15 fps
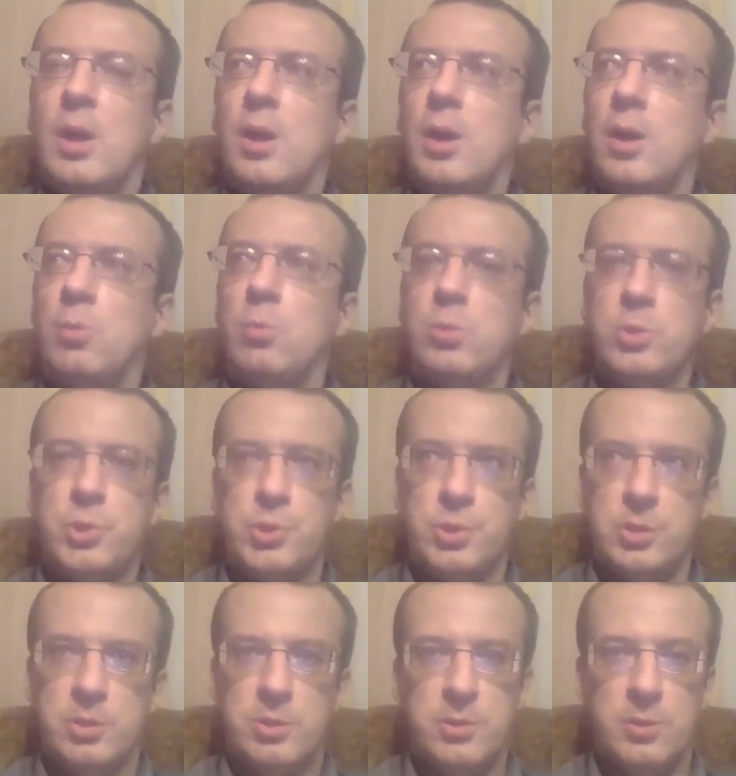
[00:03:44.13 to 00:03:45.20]
А мы
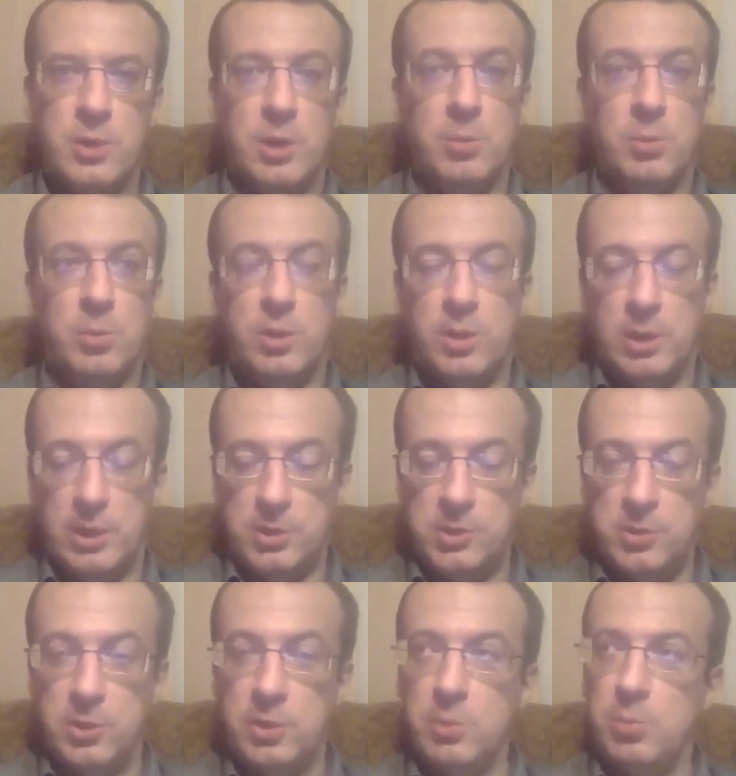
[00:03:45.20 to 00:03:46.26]
же с вами, да,
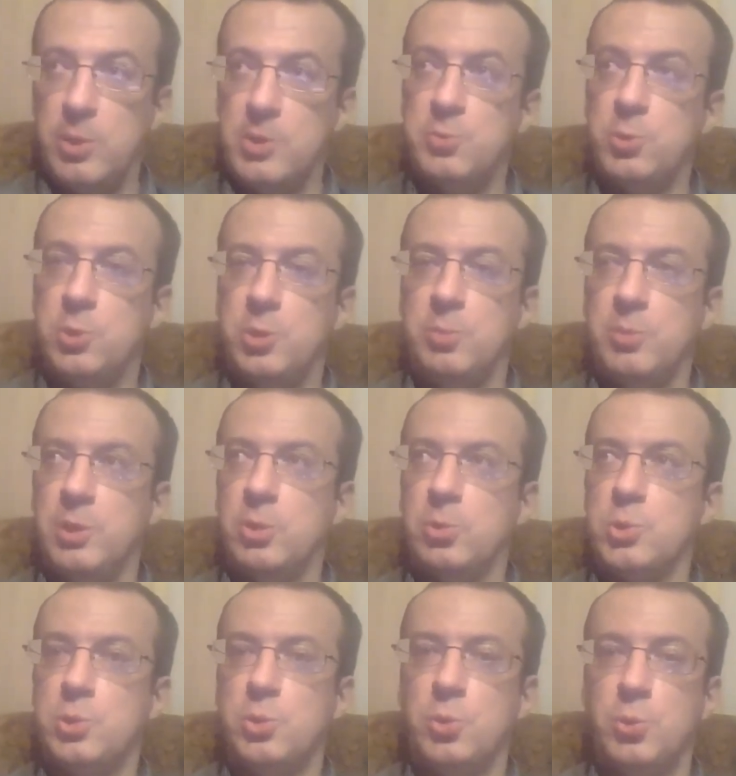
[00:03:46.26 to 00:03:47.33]
действительно посмотрим на
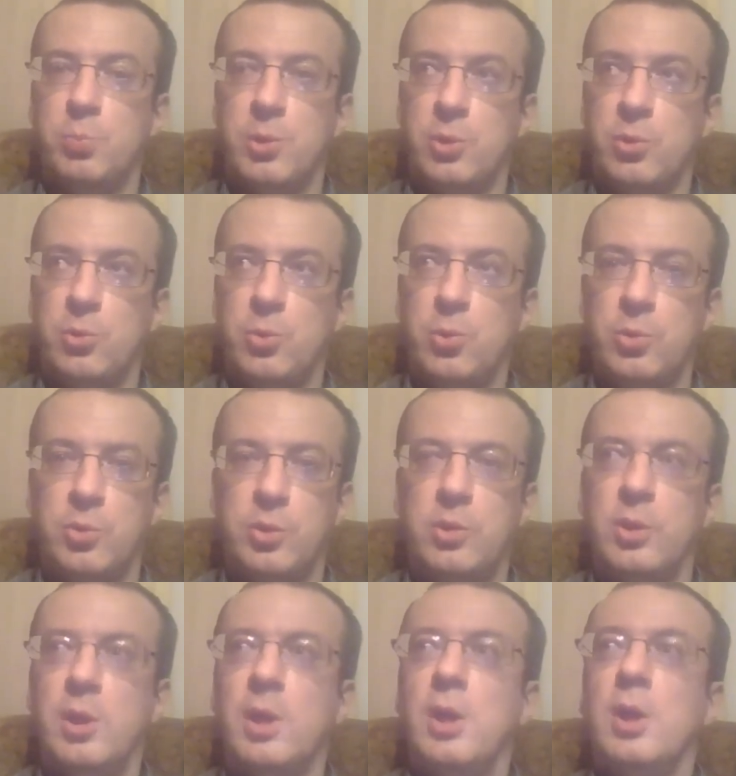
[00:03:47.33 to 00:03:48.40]
то, что
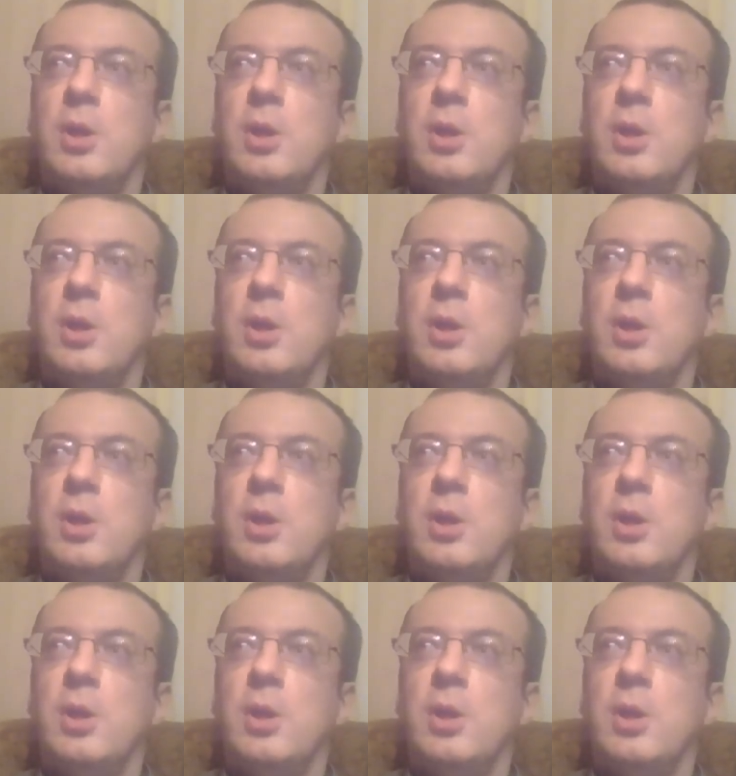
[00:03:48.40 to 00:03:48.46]
происходит